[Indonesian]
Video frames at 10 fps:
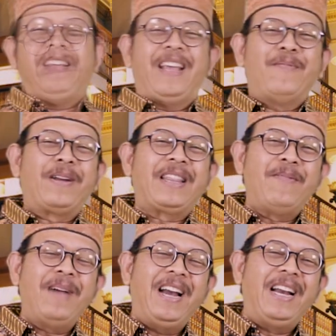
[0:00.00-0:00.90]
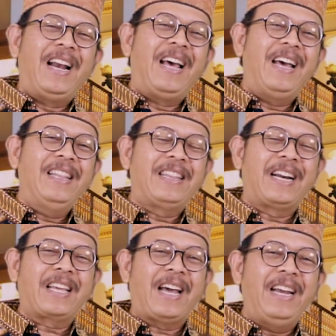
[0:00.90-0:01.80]
Yang pertama adalah
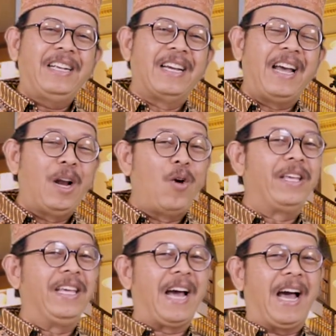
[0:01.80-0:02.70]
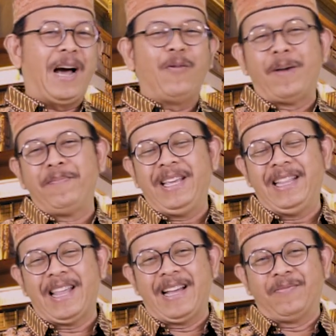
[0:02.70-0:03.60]
terkait dengan logika awam
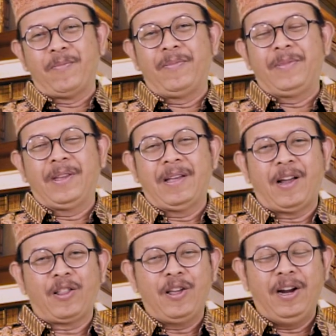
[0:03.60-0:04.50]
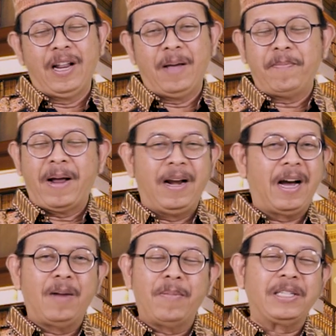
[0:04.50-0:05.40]
kita. Artinya dalam
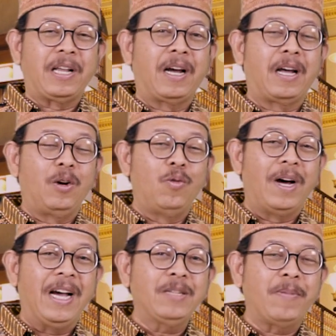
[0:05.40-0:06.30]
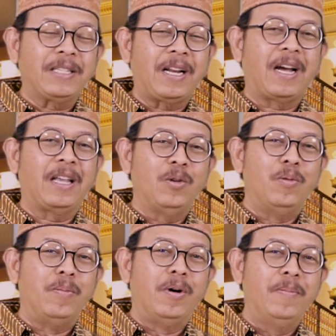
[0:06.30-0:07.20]
pandangan masyarakat luas, masyarakat
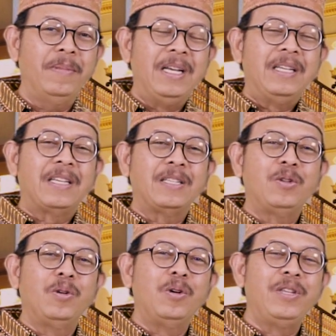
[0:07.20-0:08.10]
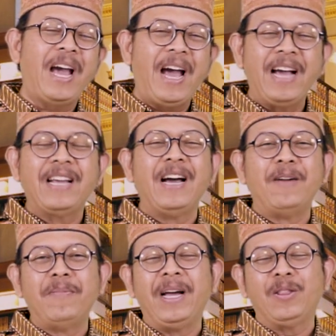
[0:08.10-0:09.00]
umum, sesungguhnya
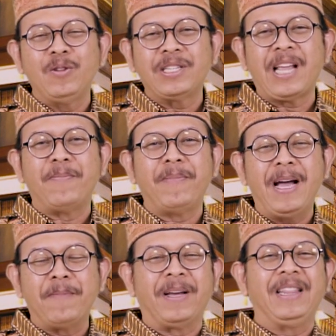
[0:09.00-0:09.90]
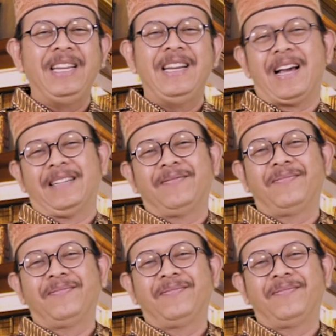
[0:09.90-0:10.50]
agama itu sama apa tidak?